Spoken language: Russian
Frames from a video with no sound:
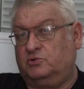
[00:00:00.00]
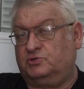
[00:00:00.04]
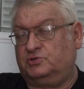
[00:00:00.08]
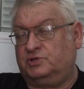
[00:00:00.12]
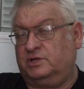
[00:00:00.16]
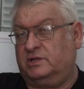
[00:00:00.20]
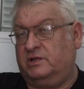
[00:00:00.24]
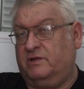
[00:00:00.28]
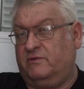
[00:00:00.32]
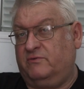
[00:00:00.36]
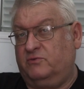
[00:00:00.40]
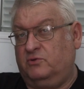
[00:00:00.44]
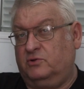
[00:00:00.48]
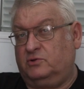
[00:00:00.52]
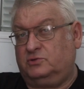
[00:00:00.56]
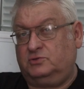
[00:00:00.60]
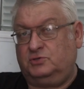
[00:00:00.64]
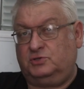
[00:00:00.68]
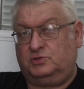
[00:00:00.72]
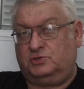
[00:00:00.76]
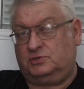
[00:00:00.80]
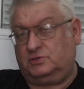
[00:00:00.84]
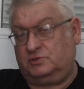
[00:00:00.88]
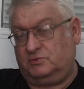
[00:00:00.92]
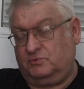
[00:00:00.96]
уже давно
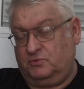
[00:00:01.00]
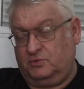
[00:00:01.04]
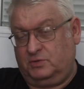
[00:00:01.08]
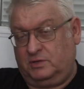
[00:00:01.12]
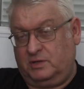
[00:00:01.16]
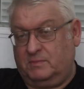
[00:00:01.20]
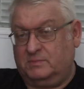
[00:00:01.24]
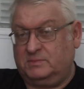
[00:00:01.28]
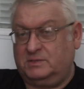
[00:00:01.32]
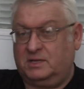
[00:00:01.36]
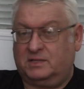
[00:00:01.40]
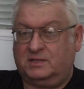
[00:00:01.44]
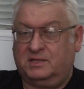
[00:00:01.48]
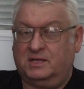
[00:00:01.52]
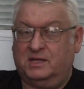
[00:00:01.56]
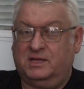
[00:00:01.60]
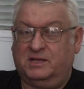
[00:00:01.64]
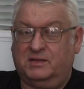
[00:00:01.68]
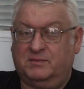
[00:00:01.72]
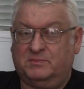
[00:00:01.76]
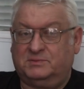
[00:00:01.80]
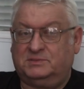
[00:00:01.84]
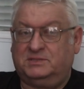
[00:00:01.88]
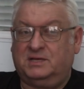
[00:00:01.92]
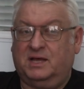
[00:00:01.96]
существует, там, от
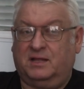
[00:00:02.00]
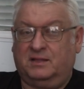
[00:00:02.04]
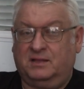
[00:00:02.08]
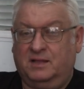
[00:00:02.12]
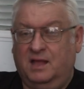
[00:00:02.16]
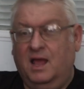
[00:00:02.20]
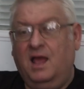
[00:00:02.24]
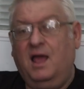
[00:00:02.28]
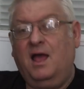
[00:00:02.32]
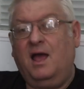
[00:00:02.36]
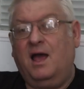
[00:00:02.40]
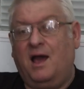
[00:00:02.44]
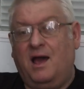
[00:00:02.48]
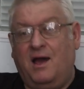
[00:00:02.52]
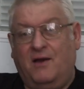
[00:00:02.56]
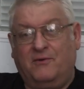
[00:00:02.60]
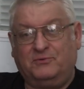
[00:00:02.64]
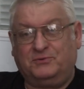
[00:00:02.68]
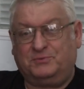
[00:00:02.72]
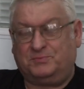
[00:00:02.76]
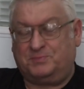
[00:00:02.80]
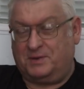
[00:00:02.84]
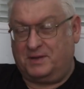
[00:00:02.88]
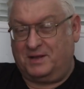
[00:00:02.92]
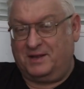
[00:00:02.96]
да. египтян а
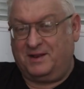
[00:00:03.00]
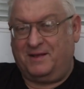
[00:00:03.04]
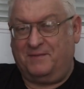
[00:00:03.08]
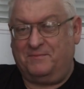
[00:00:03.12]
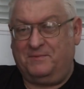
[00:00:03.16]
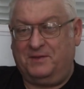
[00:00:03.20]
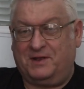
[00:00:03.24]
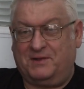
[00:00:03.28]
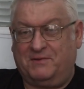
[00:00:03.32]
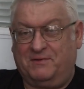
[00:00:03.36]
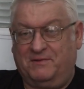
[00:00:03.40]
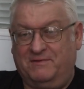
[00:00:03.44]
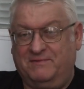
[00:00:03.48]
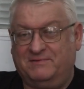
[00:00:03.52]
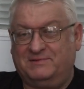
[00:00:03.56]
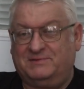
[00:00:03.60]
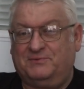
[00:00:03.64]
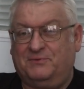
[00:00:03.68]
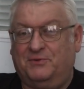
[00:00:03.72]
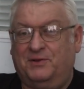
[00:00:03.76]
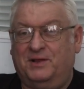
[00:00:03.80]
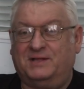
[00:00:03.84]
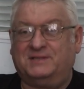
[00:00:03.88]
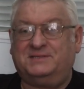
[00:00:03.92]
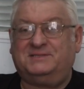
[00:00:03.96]
уж программирование а
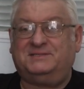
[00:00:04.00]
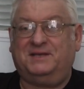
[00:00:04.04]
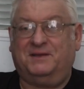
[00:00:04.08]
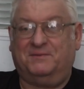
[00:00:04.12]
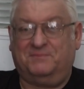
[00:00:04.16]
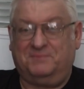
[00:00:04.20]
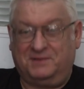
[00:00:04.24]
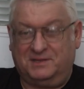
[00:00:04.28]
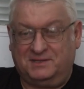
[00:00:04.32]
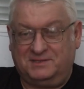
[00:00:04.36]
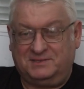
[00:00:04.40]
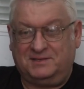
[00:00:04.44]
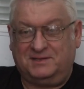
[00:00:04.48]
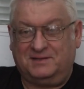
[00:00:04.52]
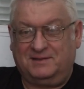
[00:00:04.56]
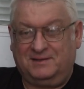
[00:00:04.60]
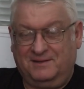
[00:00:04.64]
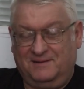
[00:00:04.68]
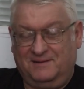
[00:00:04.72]
всего а лет 70.